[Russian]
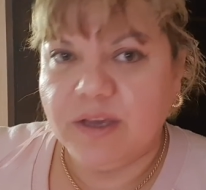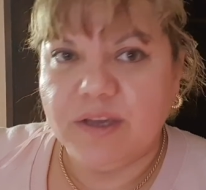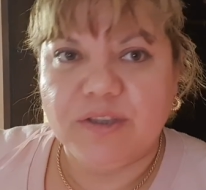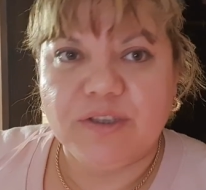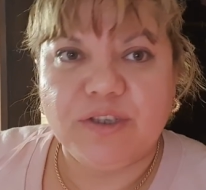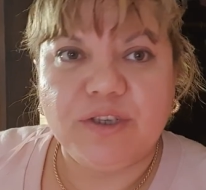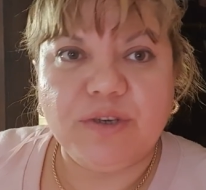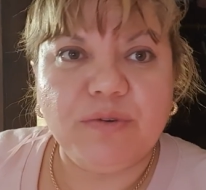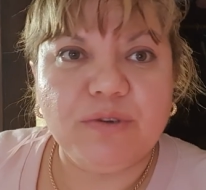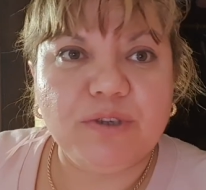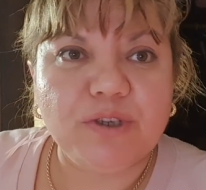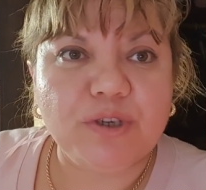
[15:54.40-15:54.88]

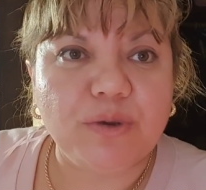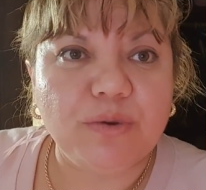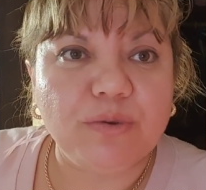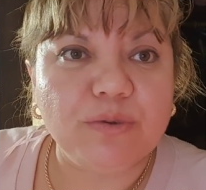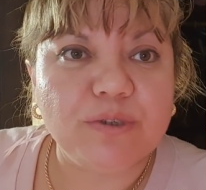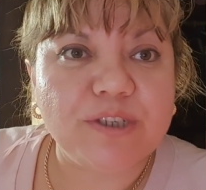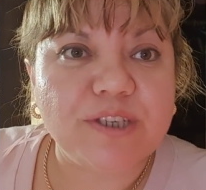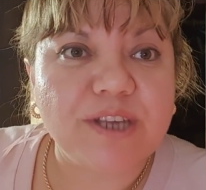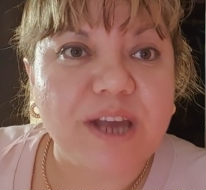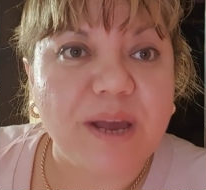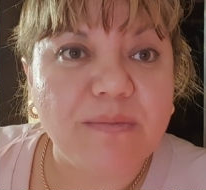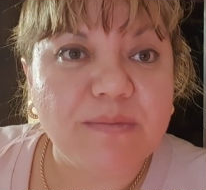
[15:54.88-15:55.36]
Девочки, он
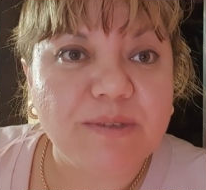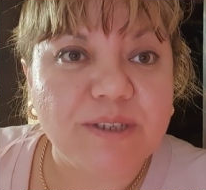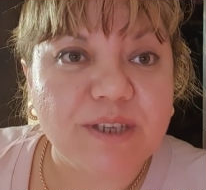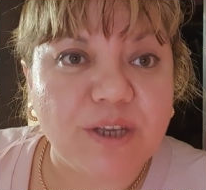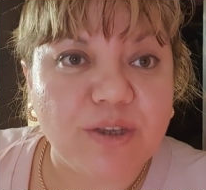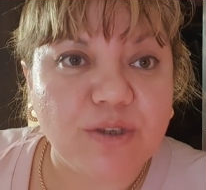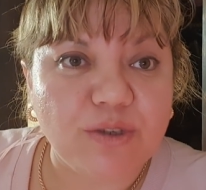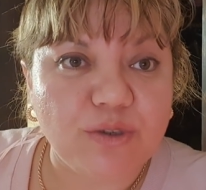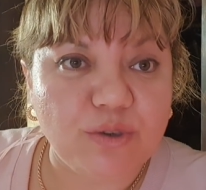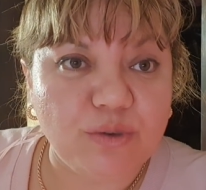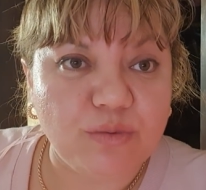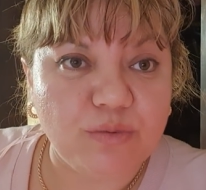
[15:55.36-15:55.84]
сам с
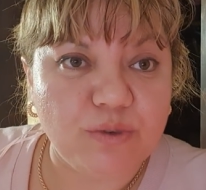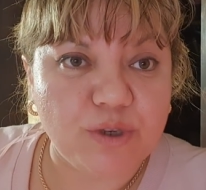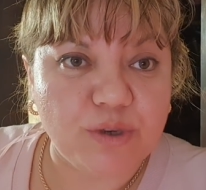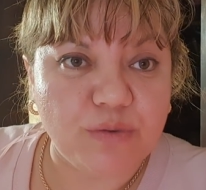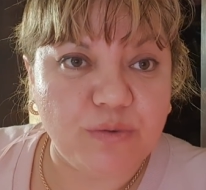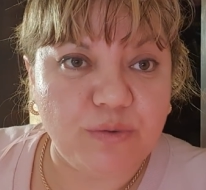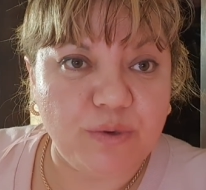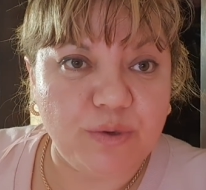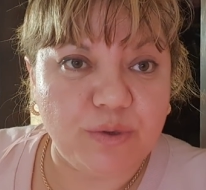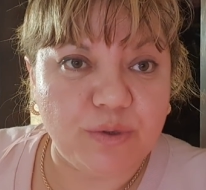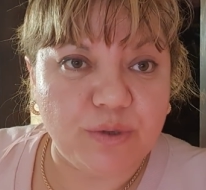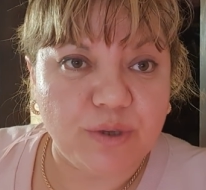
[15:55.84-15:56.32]
отцом
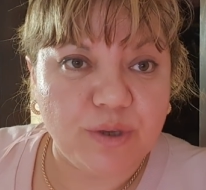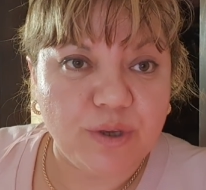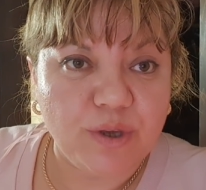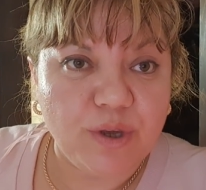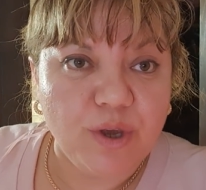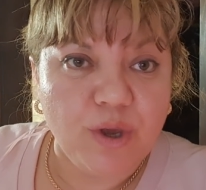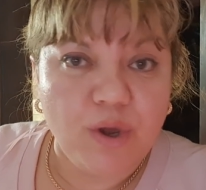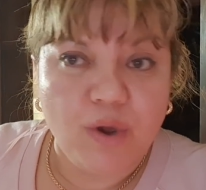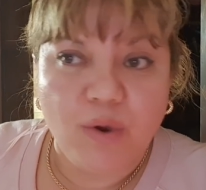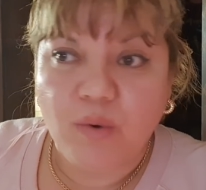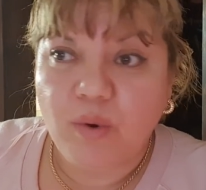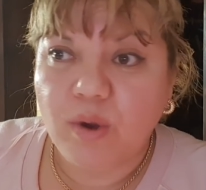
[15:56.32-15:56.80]
живет.
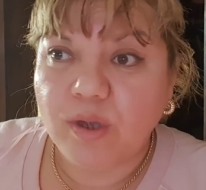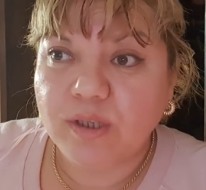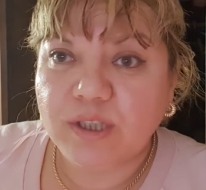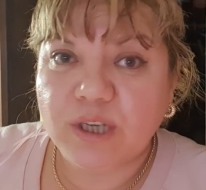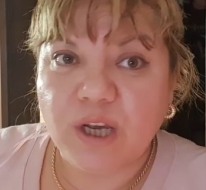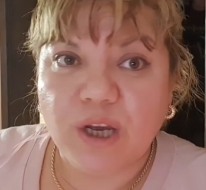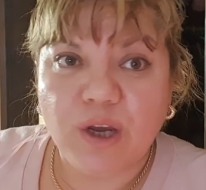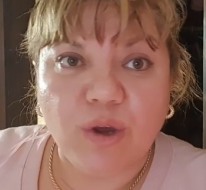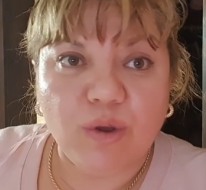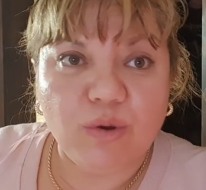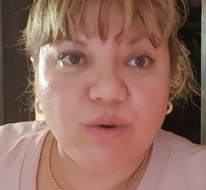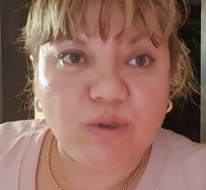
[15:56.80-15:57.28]
У отца
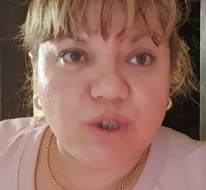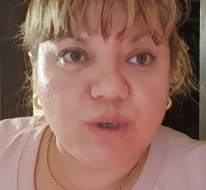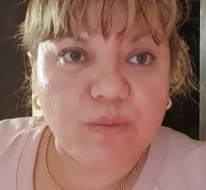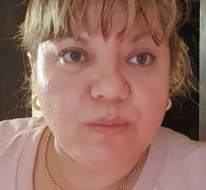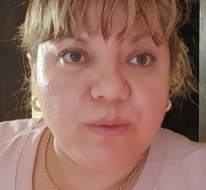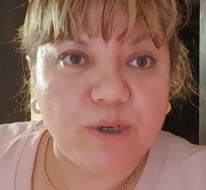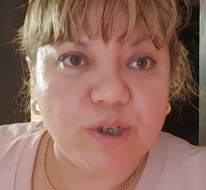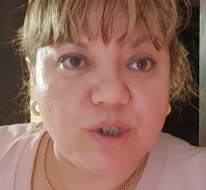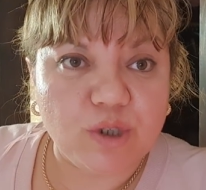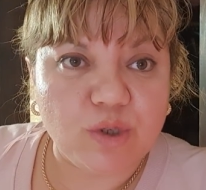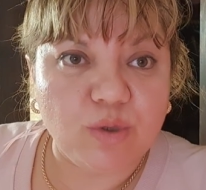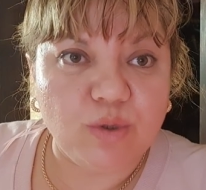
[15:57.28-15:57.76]
хороший
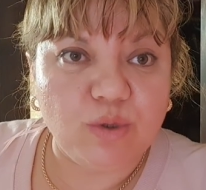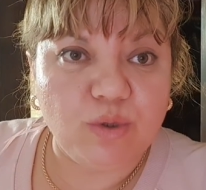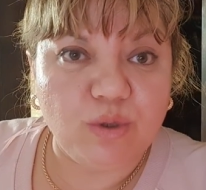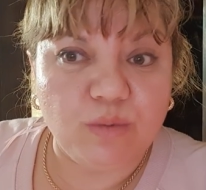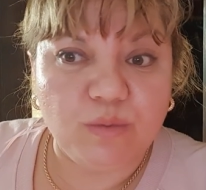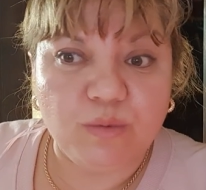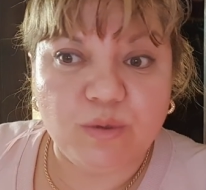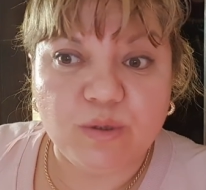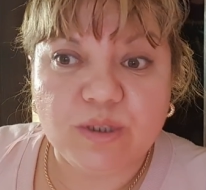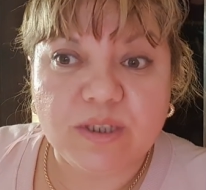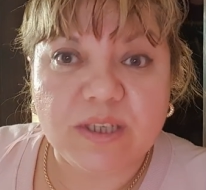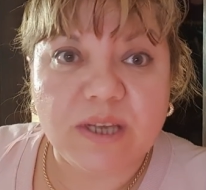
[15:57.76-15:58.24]
большой
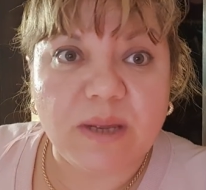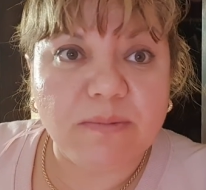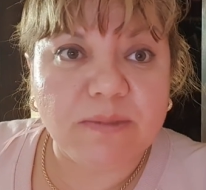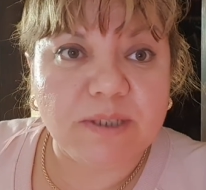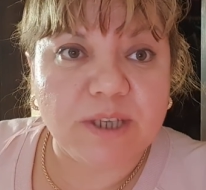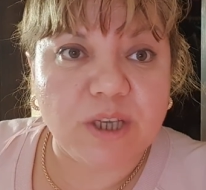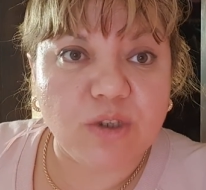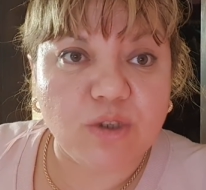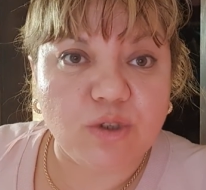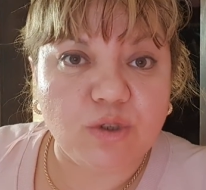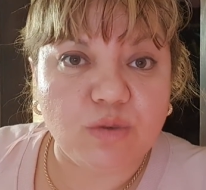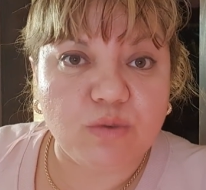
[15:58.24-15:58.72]
дом, он сам с
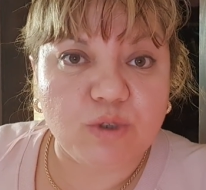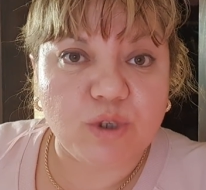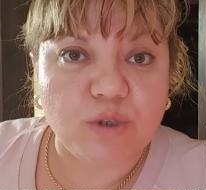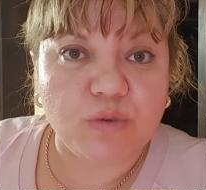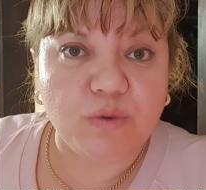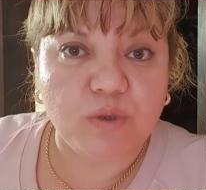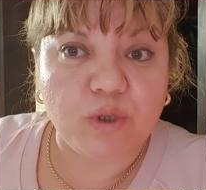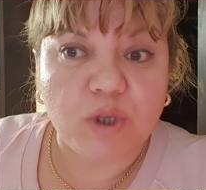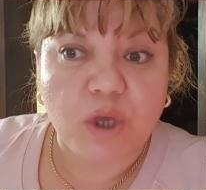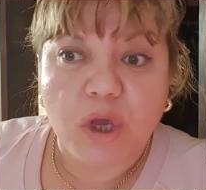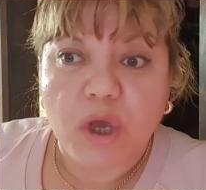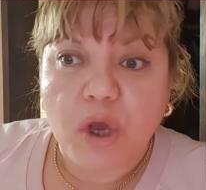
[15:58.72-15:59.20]
отцом
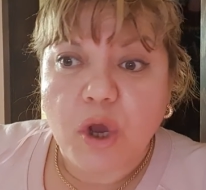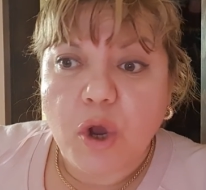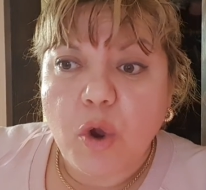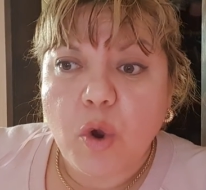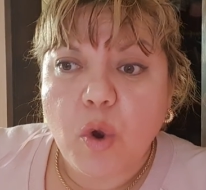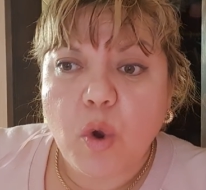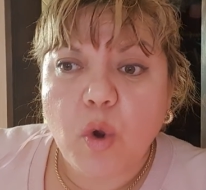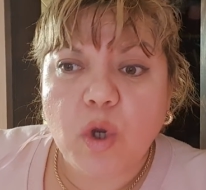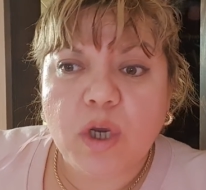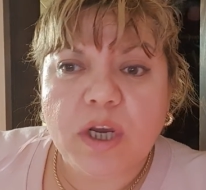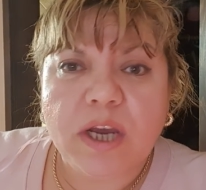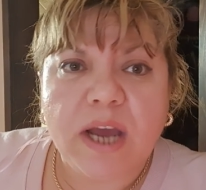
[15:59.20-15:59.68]
живет.
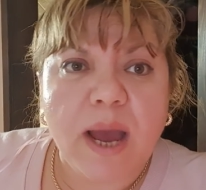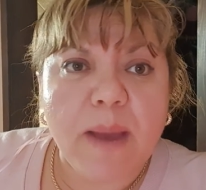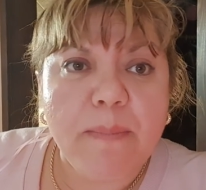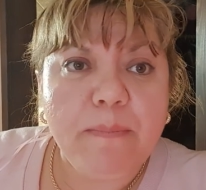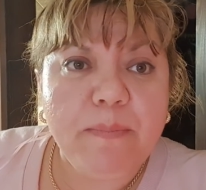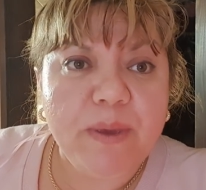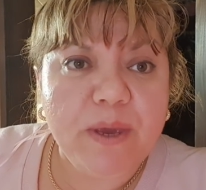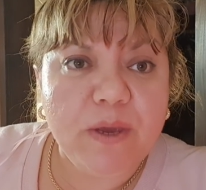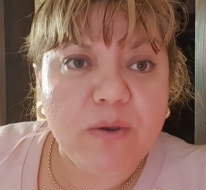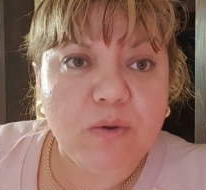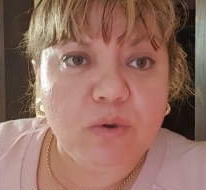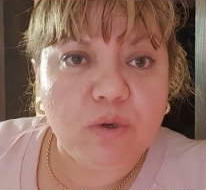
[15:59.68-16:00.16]
Он
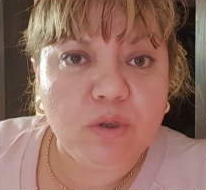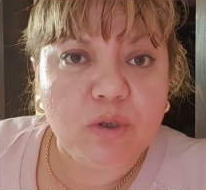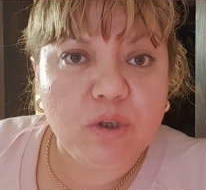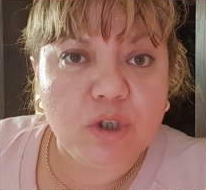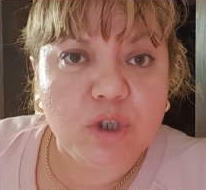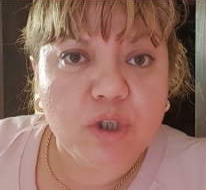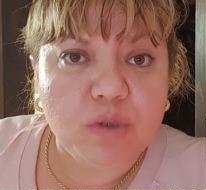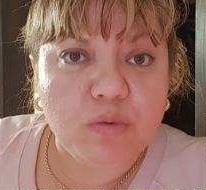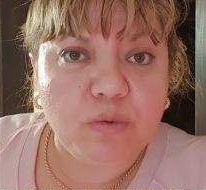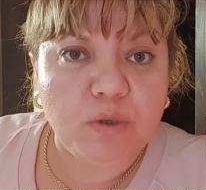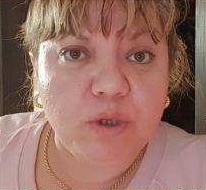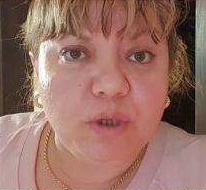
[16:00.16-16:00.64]
копейку
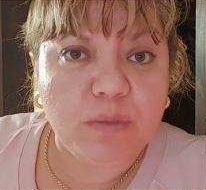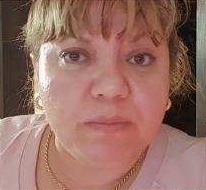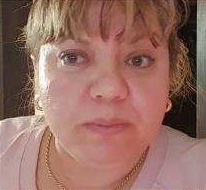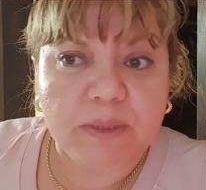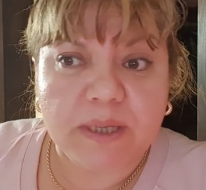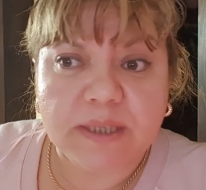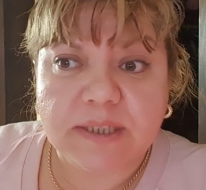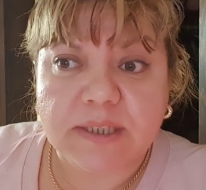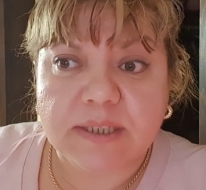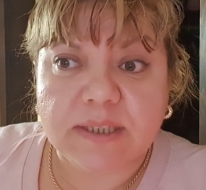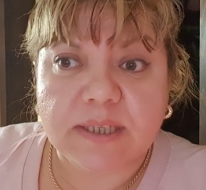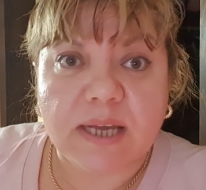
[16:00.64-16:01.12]
ничего не платит.